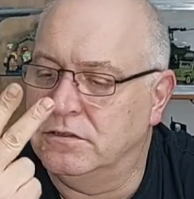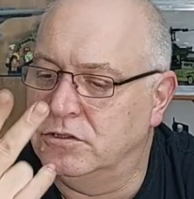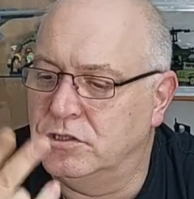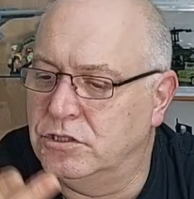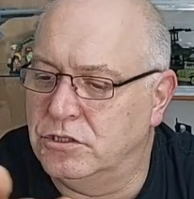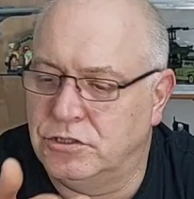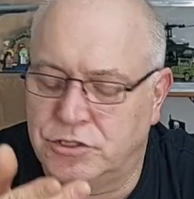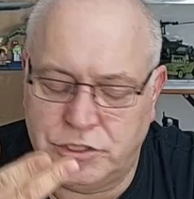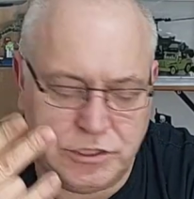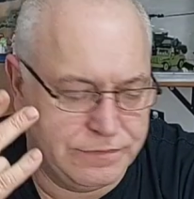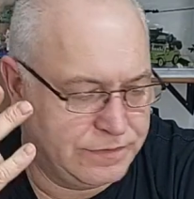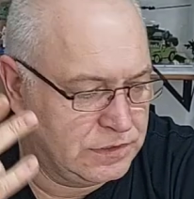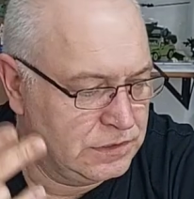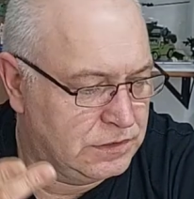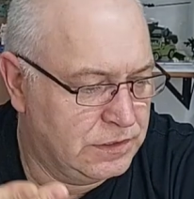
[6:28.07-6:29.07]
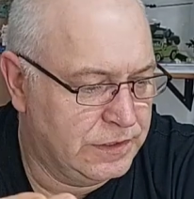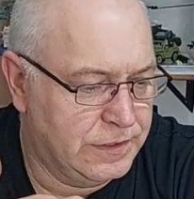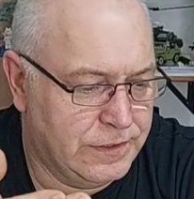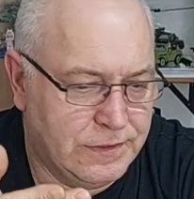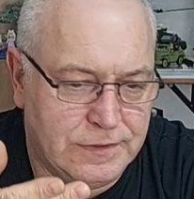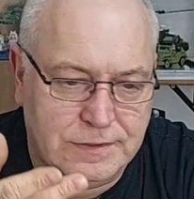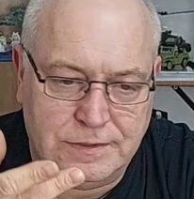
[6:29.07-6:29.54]
äh, Schiffe,
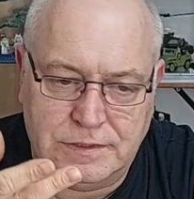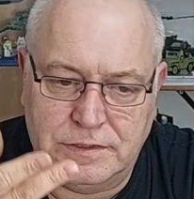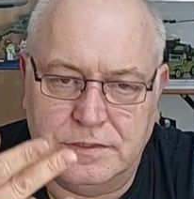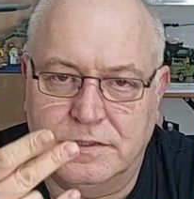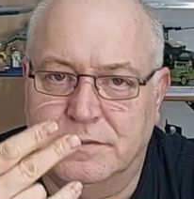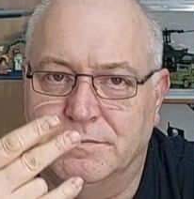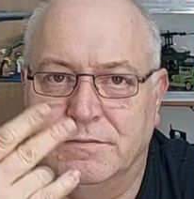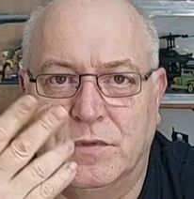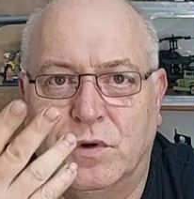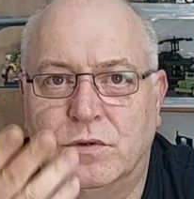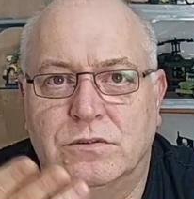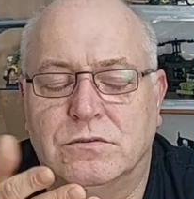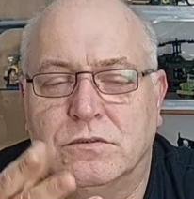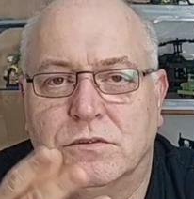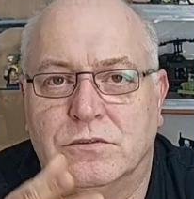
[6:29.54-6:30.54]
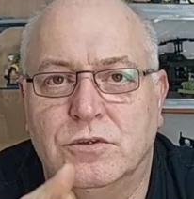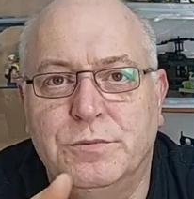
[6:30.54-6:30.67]
ähm, und, und, und.